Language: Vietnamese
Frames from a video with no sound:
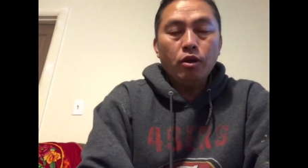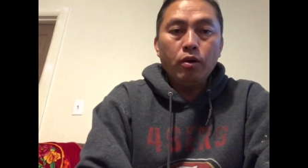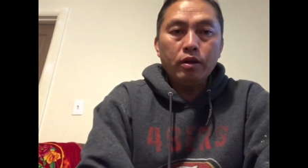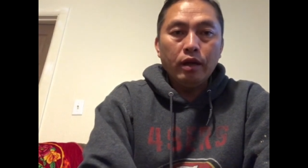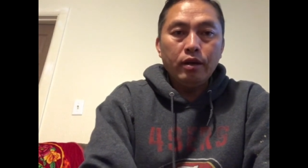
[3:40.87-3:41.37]
thâu
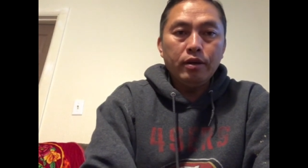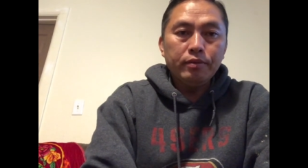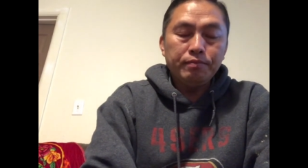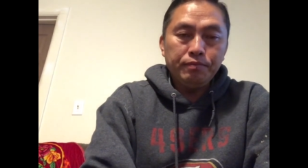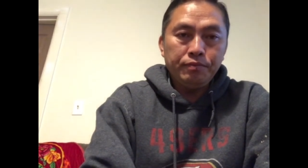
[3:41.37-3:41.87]
khăn đó
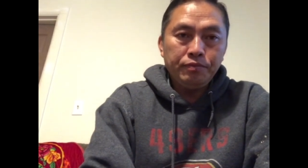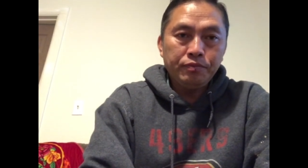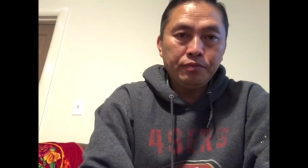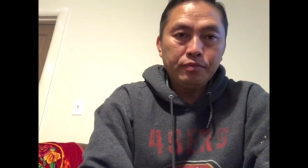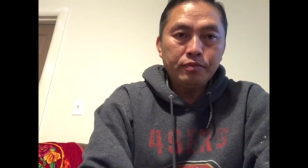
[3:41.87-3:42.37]

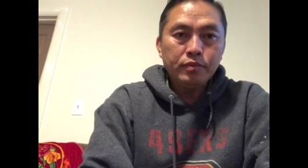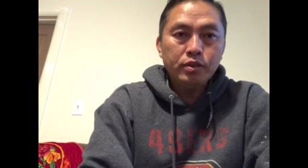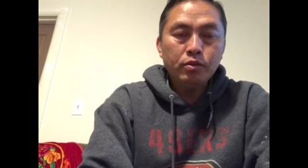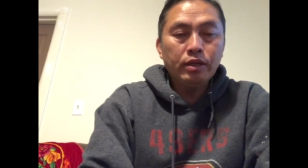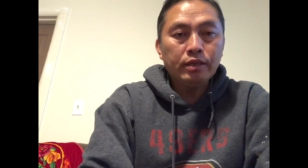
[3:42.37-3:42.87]

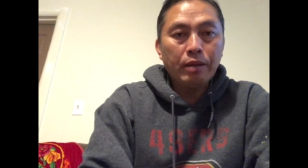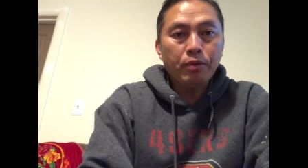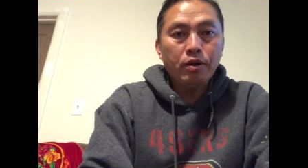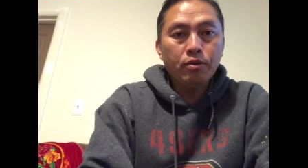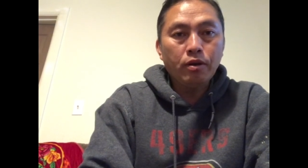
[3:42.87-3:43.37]
tôi này tay
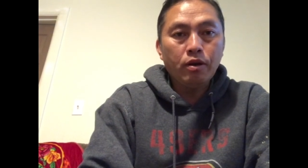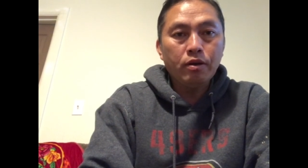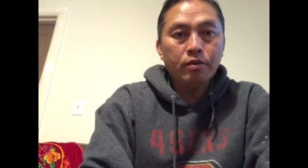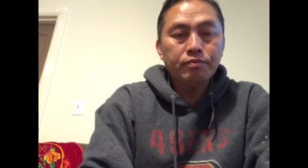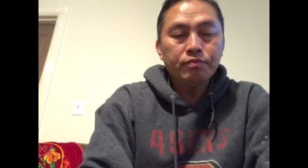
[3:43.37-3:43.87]
phần lâu
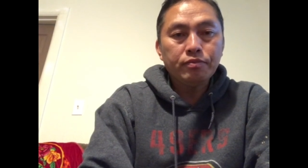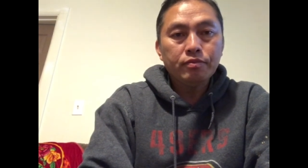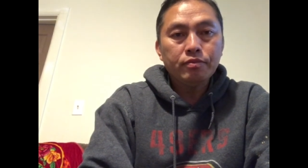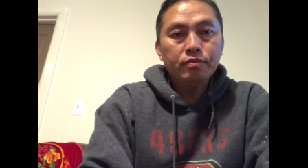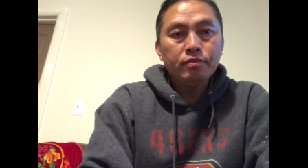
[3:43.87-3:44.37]
nó
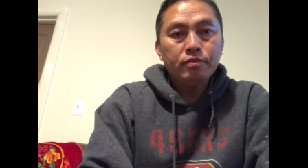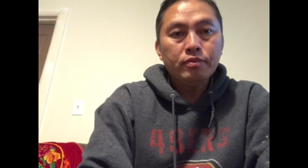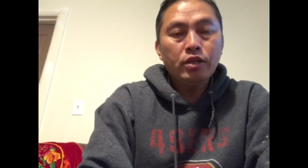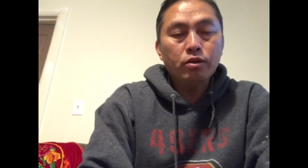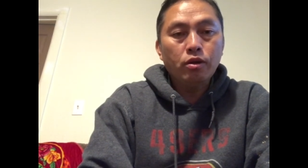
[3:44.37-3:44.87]

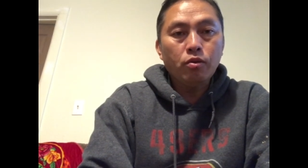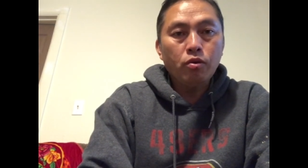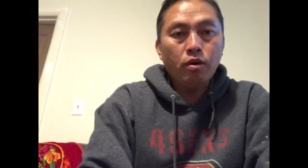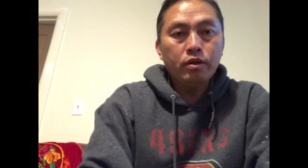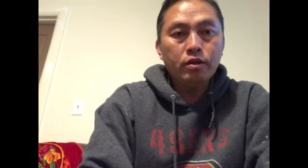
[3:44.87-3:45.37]
thế giờ thầu
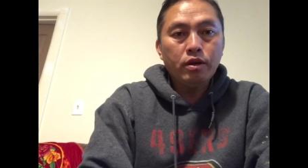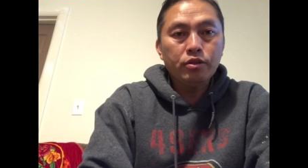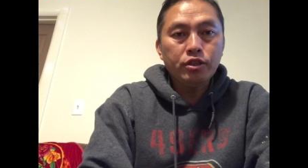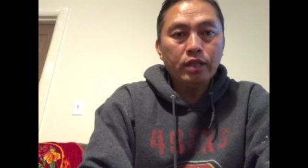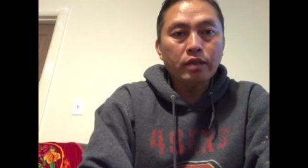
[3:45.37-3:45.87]
luôn
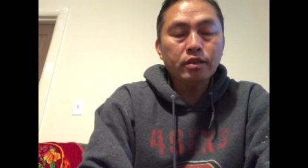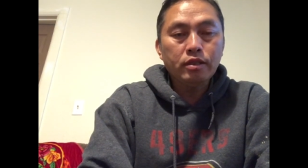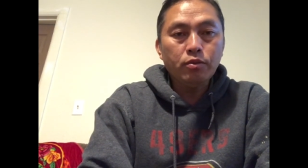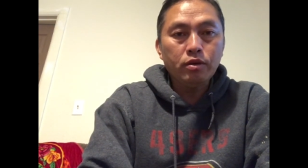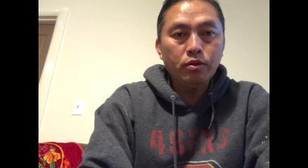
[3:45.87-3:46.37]
nữa chỉ tăng sát
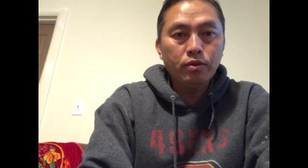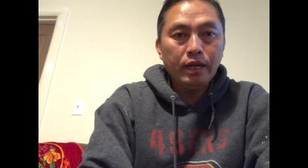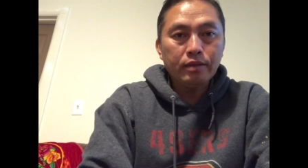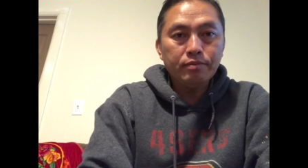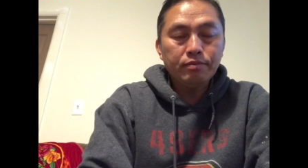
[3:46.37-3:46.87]
đi ổn luôn
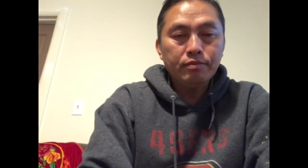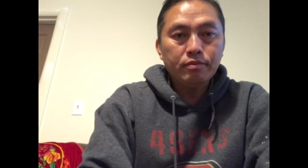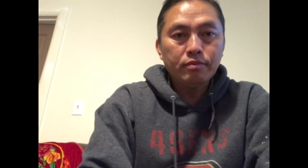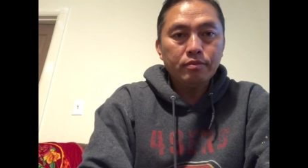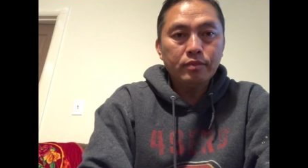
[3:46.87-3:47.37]
nhanh
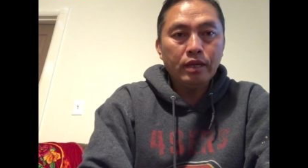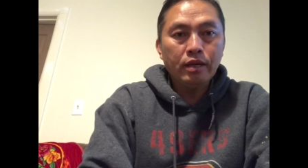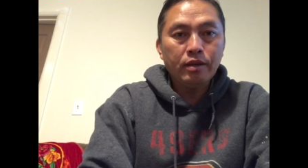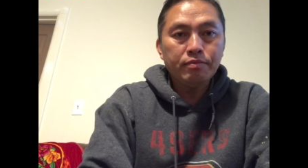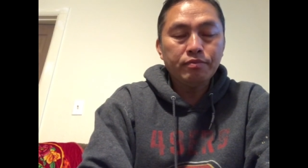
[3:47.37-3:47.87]

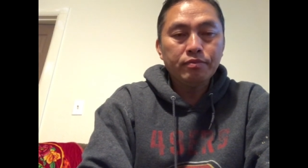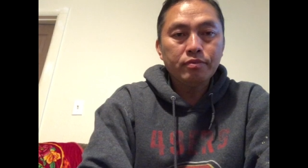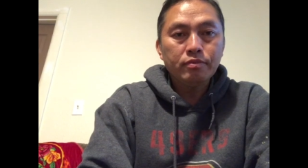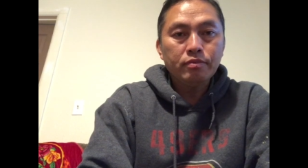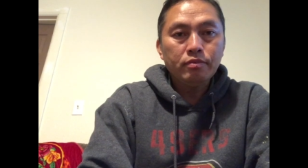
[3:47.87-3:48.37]
nè
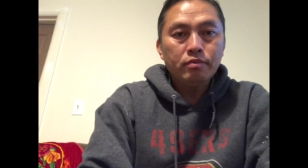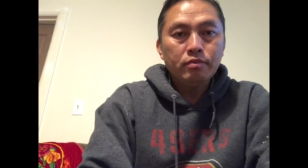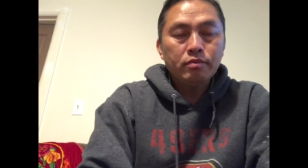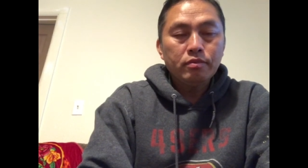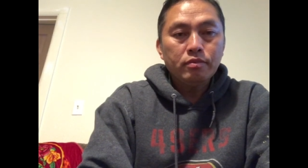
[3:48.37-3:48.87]

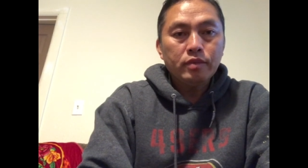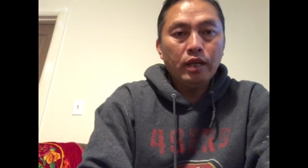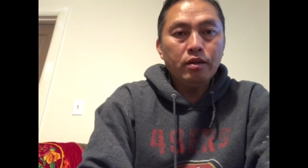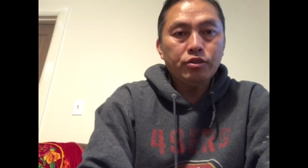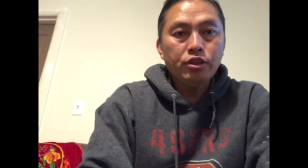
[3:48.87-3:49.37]

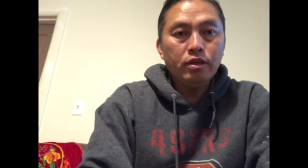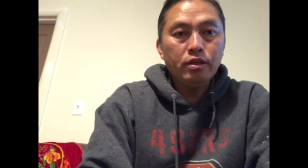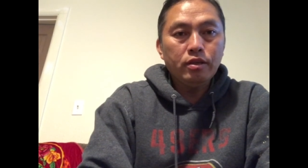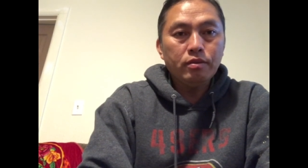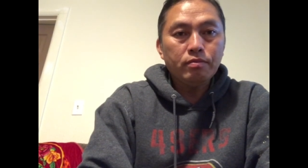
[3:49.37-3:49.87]
chạy nước
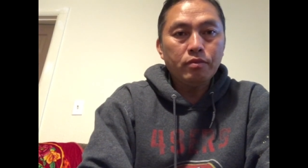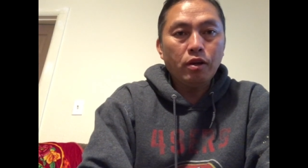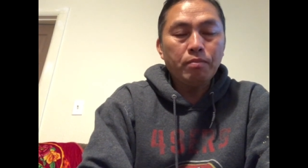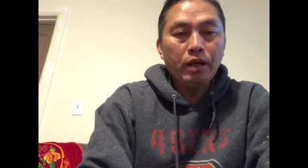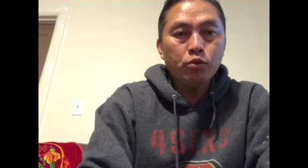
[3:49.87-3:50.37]
chị
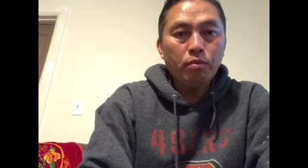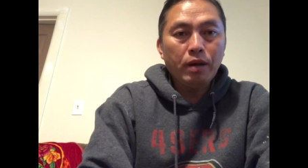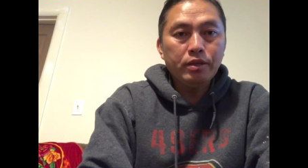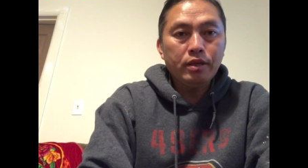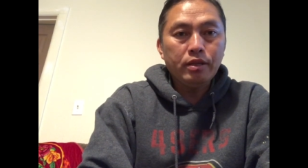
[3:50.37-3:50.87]
lóm bà chua
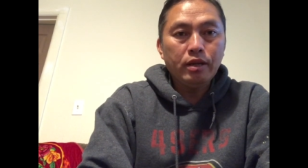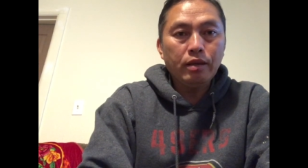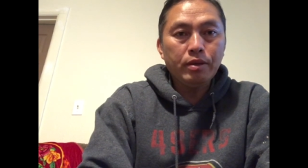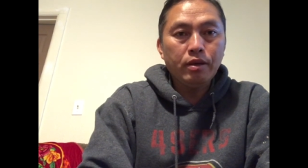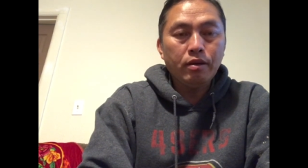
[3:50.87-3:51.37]
bà gì thế
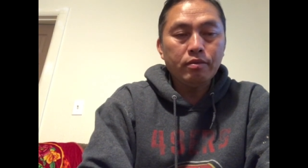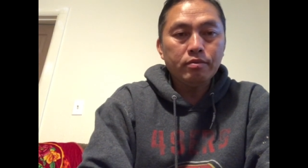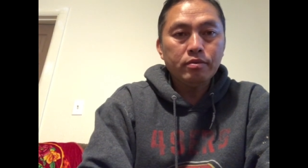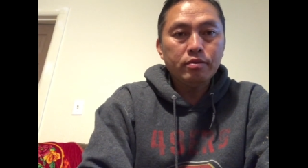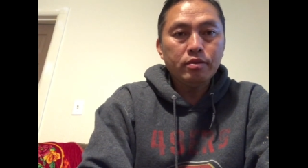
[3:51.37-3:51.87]
này bây giờ
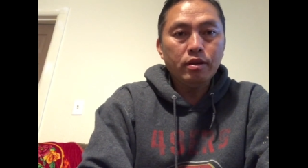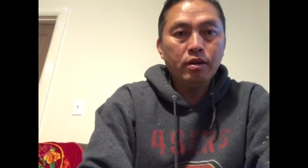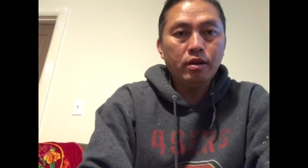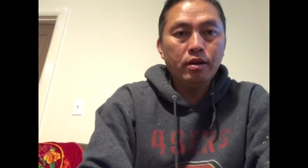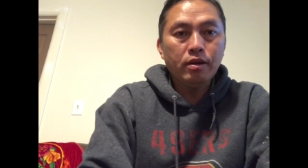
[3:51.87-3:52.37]

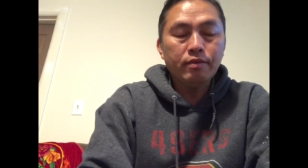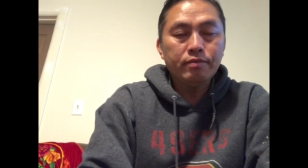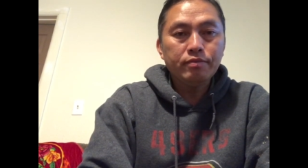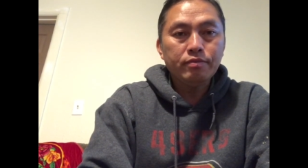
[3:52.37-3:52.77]
ờ